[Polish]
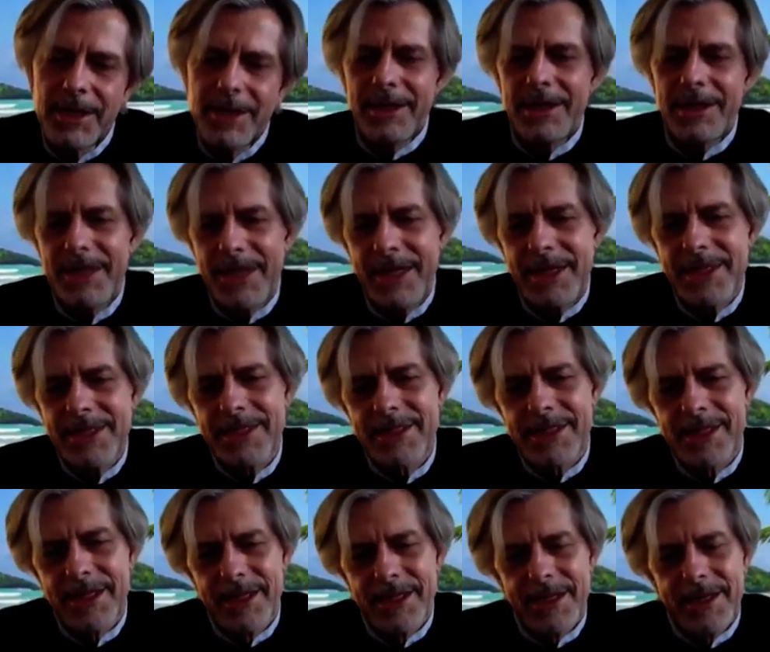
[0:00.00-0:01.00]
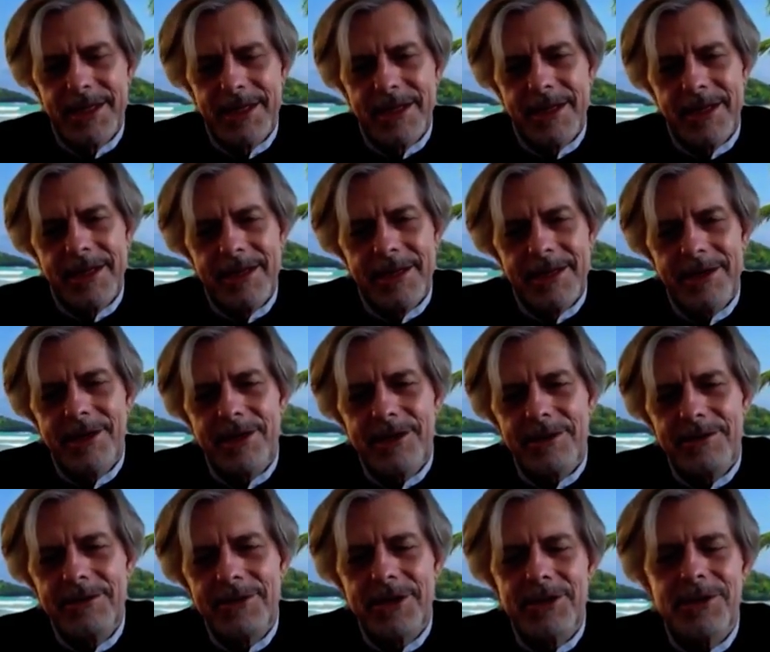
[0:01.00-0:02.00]
jest no,
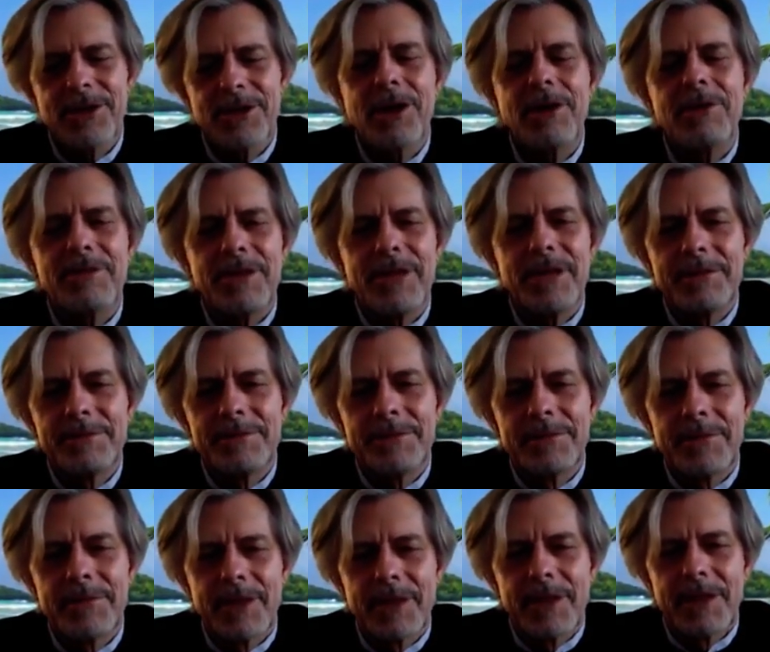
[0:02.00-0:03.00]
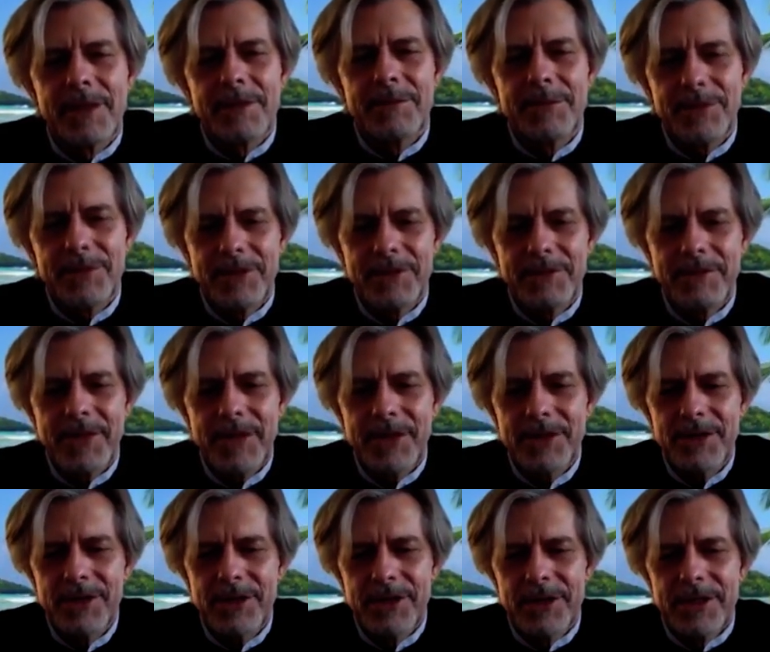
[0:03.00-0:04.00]
wyjątkowe,
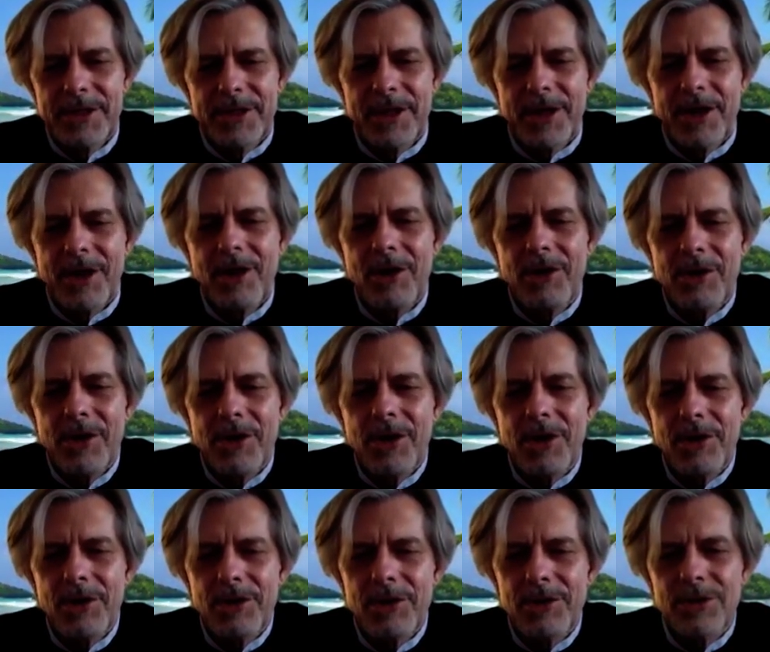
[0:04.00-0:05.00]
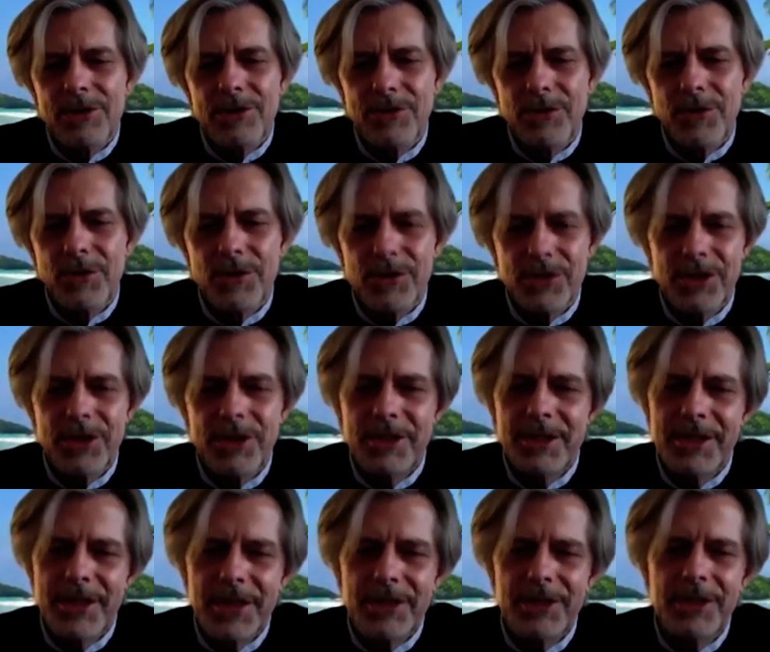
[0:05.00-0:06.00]
ponieważ ono tworzy
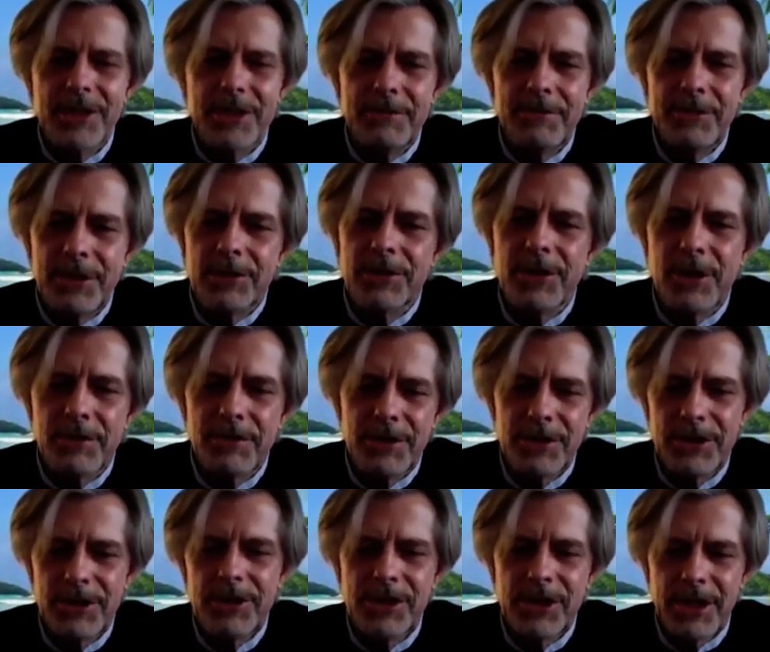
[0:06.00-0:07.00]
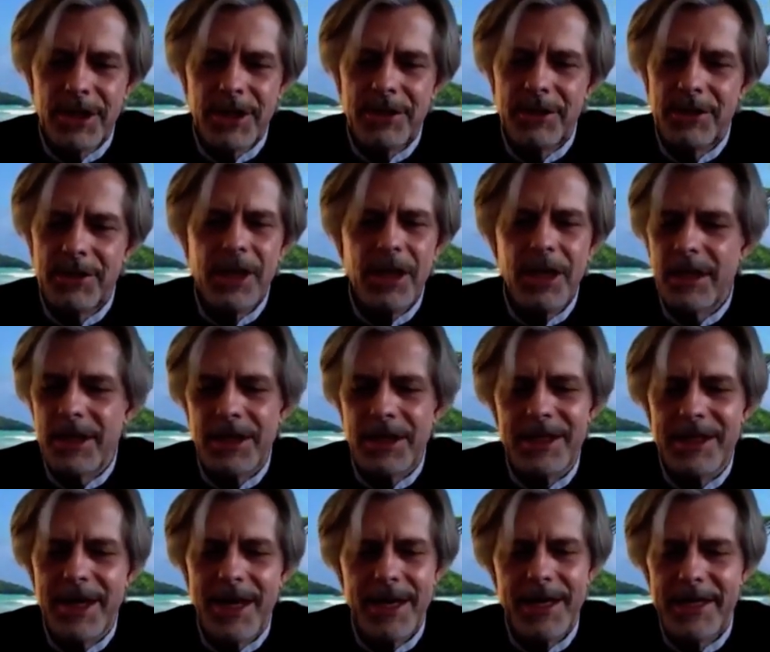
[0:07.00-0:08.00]
nasze wyjątkowe życie. Nie
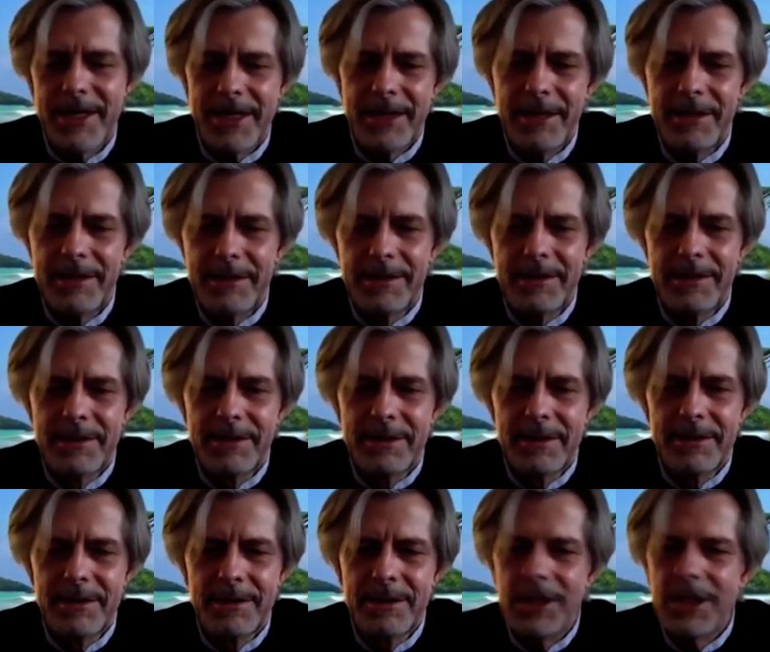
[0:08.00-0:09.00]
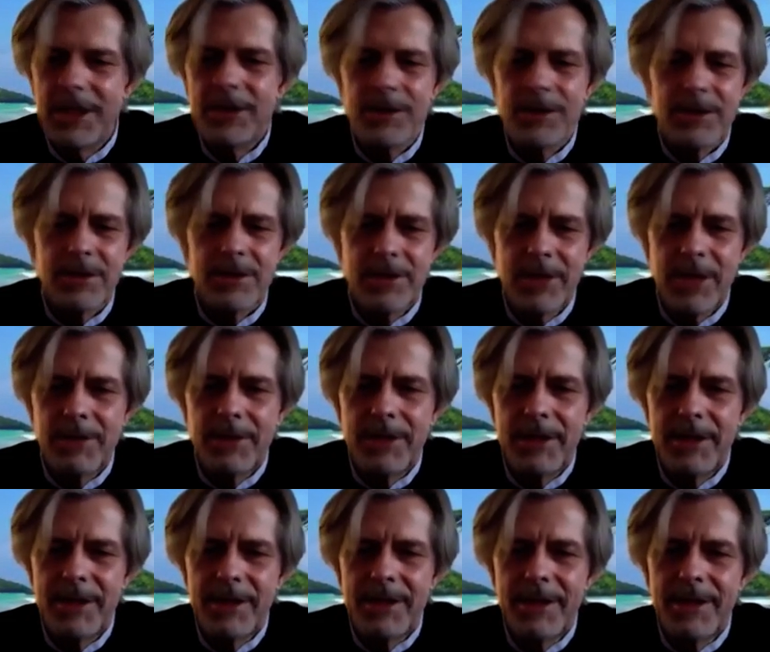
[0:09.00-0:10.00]
idealne, nie doskonałe,
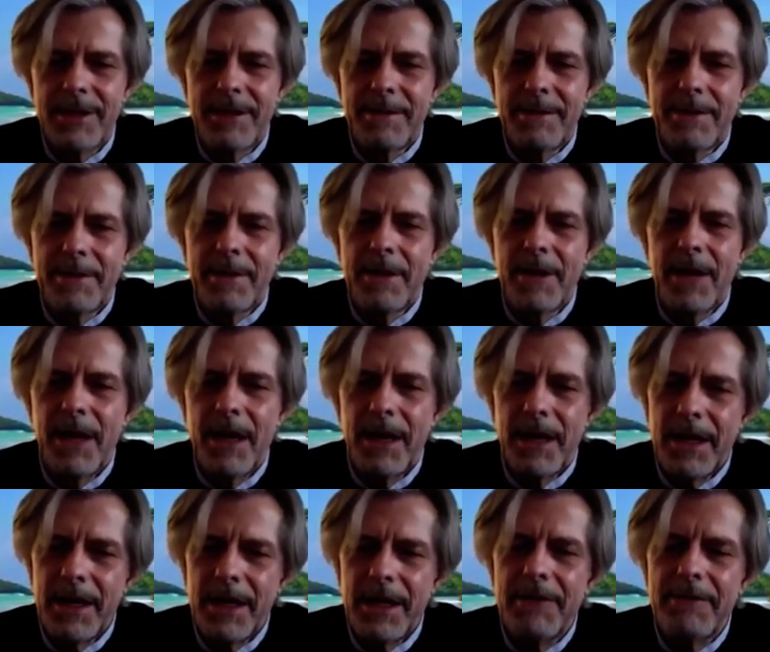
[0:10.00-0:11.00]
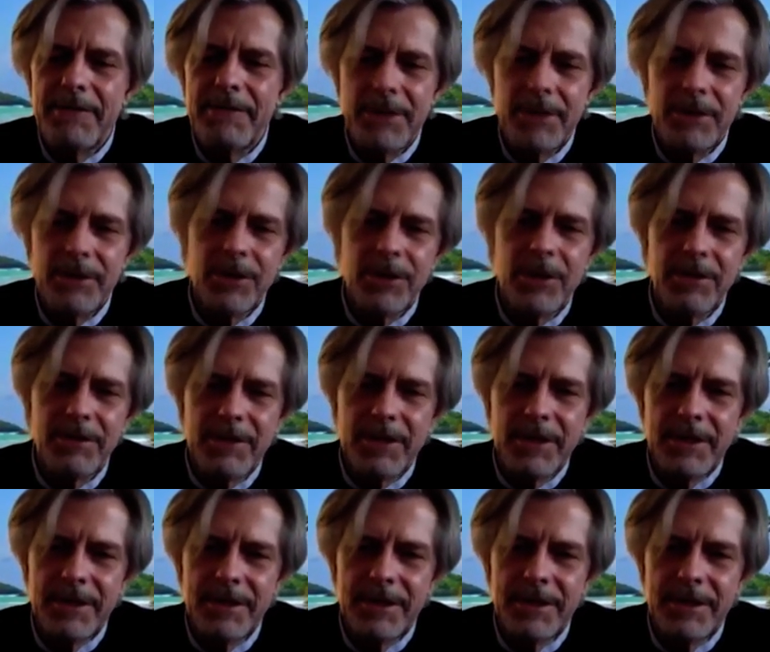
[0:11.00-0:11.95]
ale wyjątkowe.